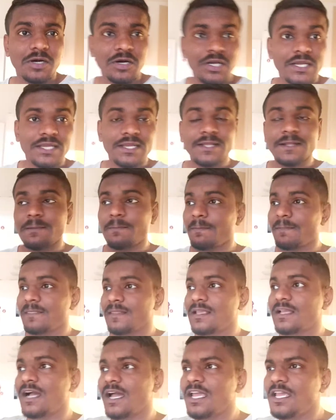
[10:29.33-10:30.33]
भाई
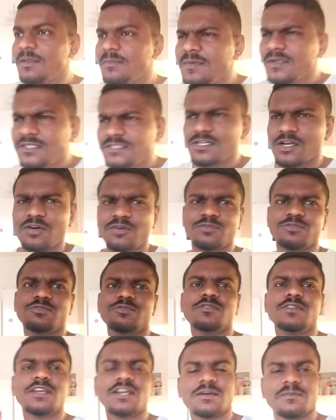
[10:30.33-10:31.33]
कहीं भी जाओ
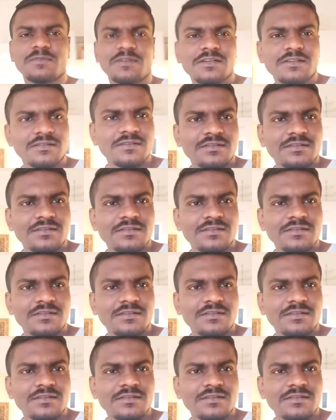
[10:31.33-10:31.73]
दुनिया में